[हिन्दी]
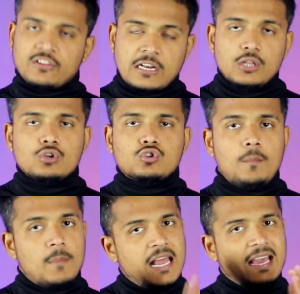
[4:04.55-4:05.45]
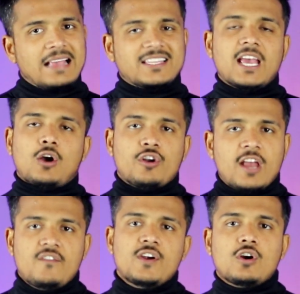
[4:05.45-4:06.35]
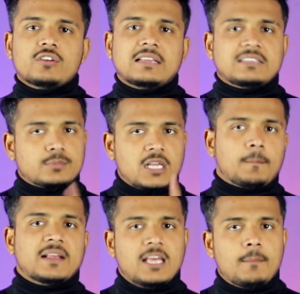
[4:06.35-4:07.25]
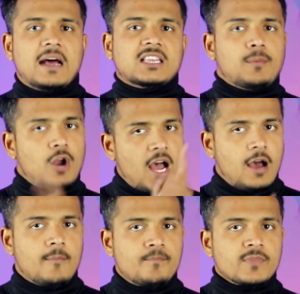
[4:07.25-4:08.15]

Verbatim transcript: चलिए दोस्तों मिलेंगे ऐसे एक और नई वीडियो के साथ जब तक बंदे मातरम और हाँ